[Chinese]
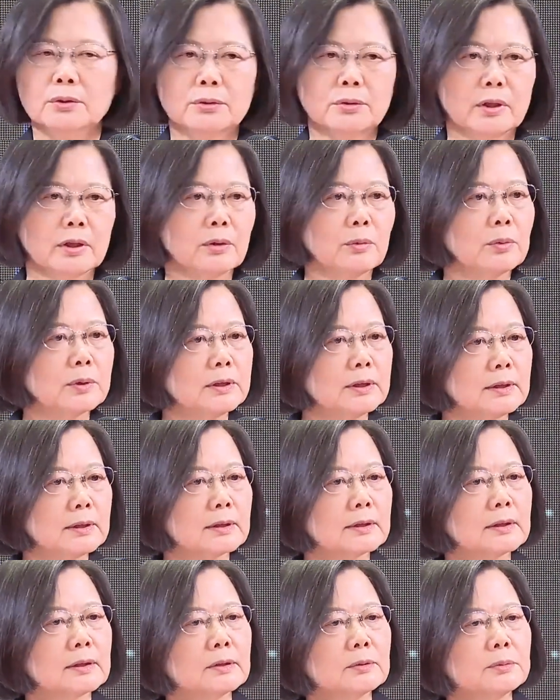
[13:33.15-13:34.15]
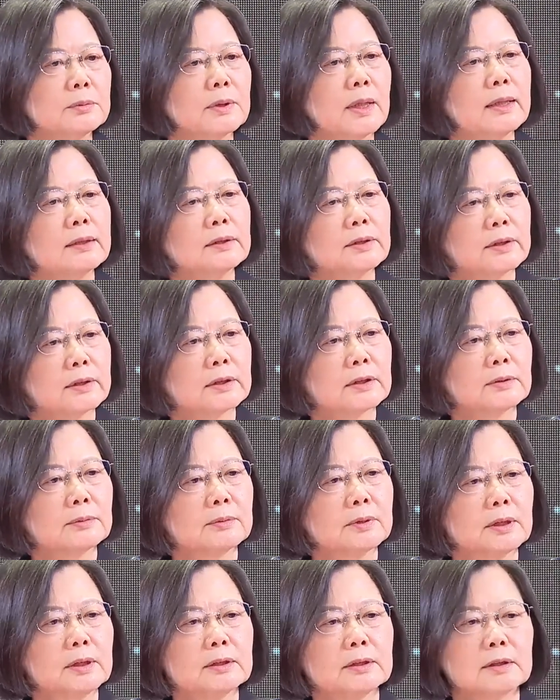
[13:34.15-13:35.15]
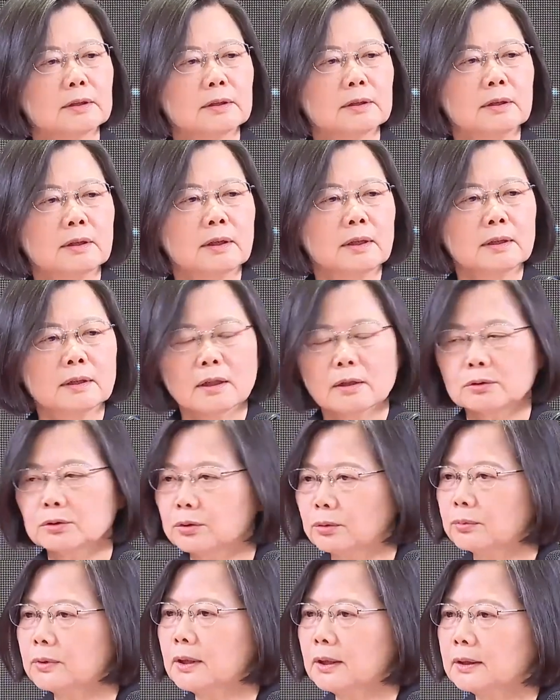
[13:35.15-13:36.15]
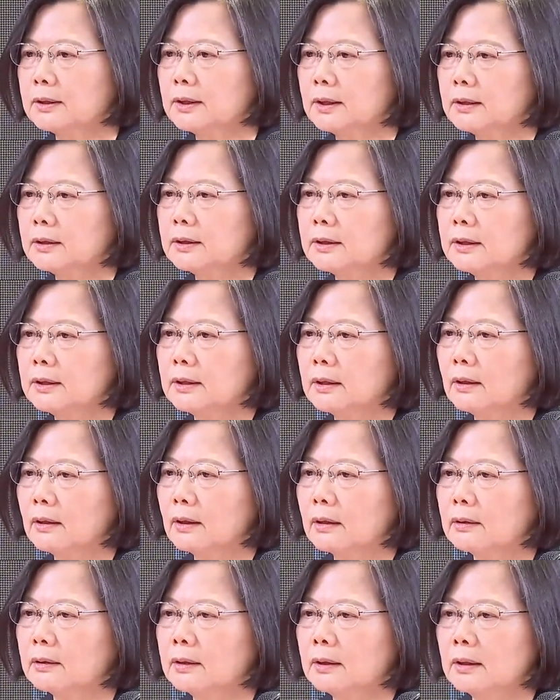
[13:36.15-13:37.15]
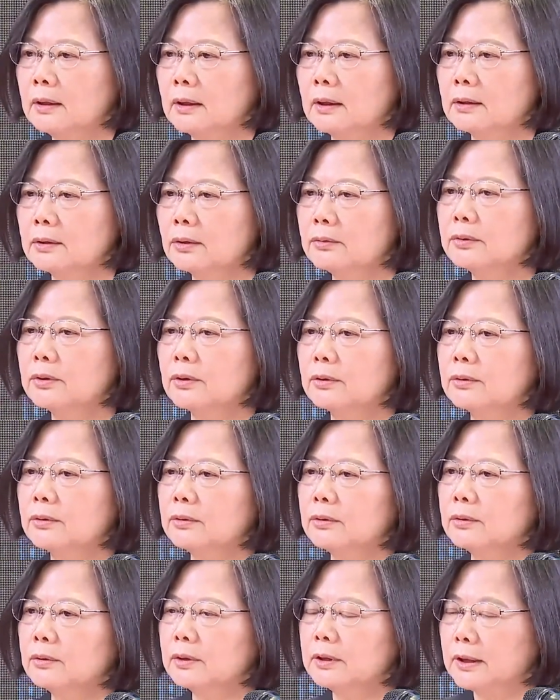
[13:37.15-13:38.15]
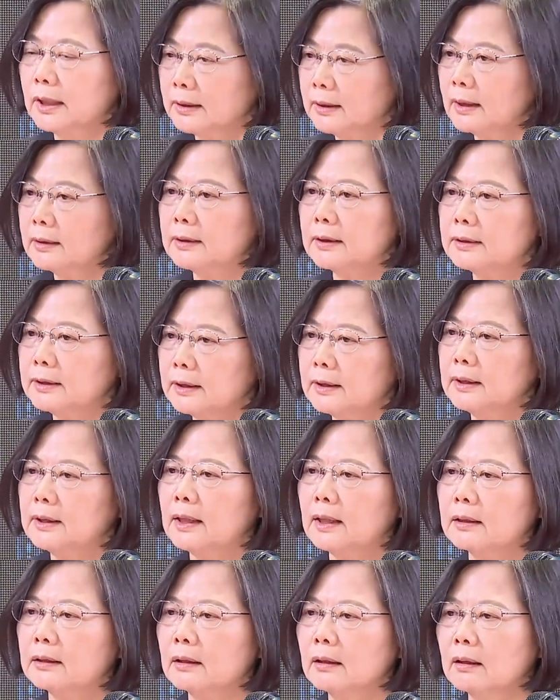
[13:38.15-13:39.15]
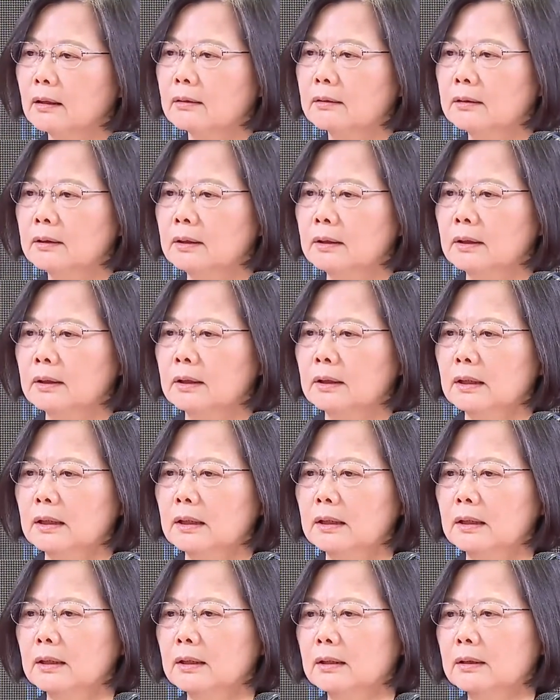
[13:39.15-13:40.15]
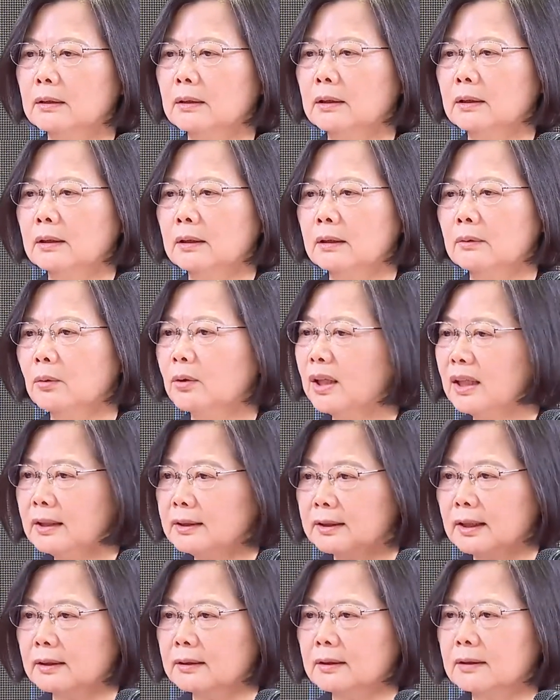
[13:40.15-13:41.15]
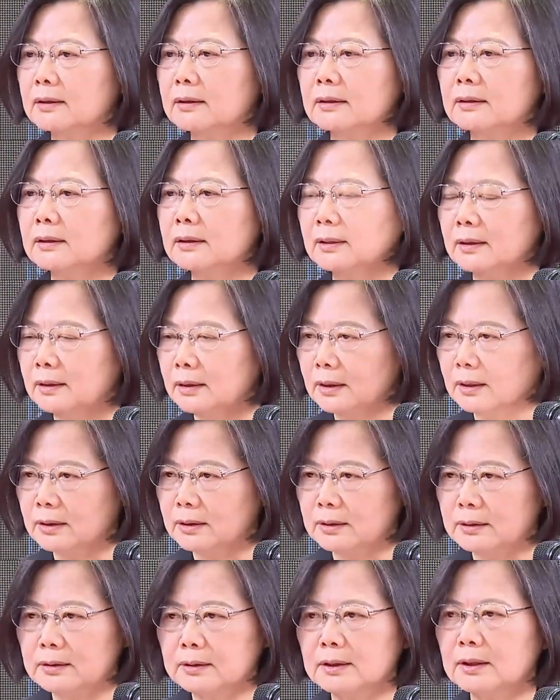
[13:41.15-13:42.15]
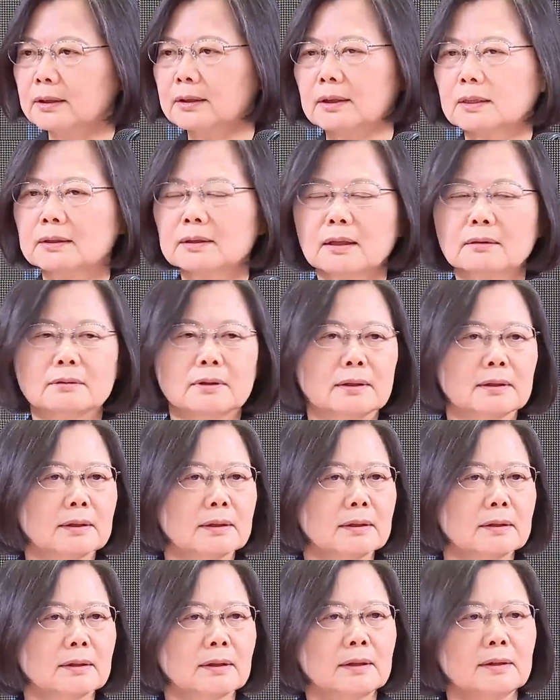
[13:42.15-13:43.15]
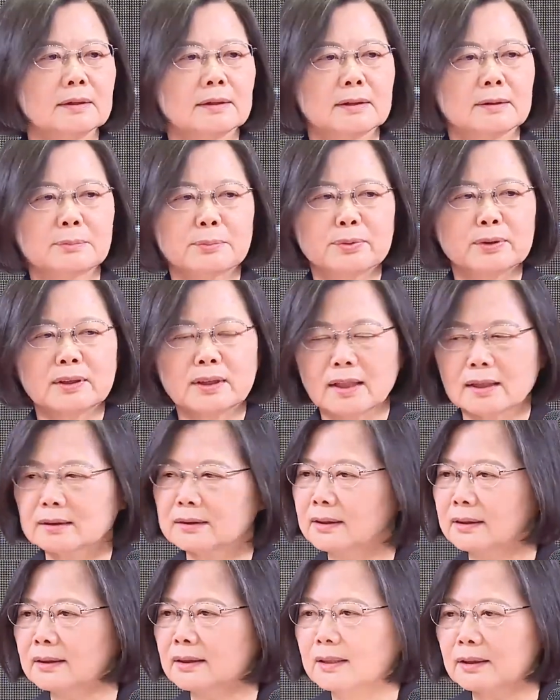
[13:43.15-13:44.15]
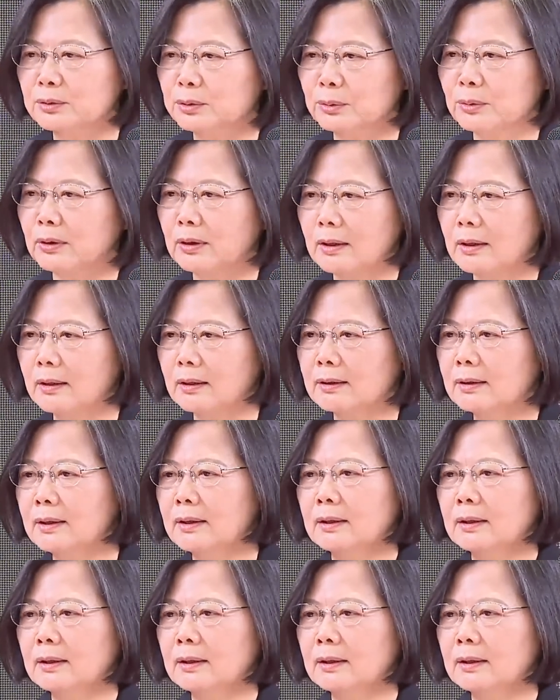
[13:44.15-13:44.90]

对国际的事务、安全事务，一直到总体经济哦，都有相当的经验哈。呃，我刚才讲的，呃，这个领导人的特质不是量身定做哈，